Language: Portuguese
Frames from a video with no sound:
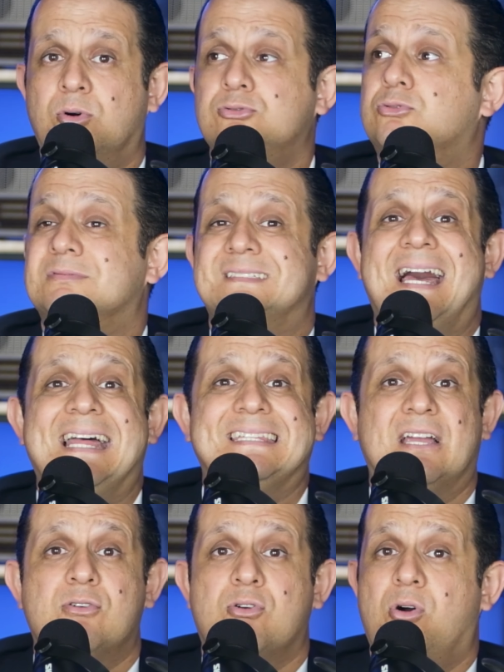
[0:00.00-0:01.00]
ou do
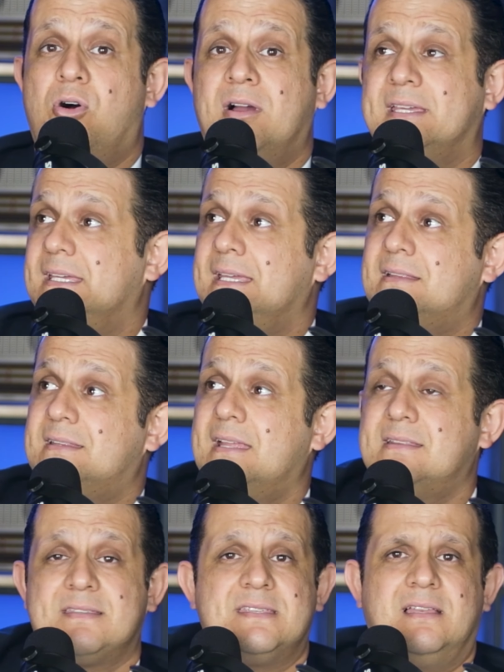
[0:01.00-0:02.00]
nada corre e
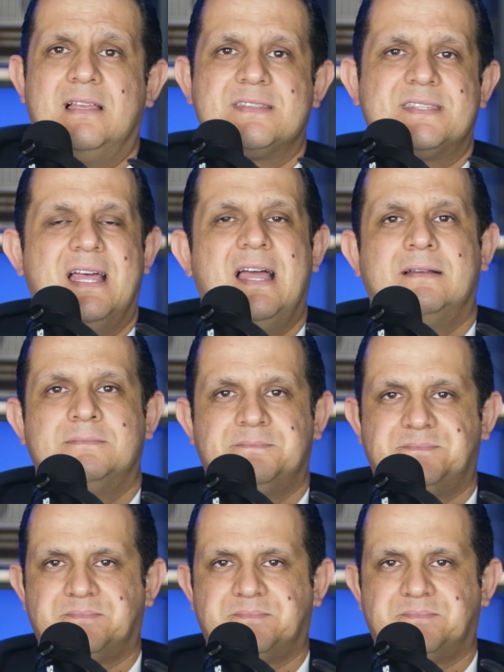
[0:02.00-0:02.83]
tenta se lançar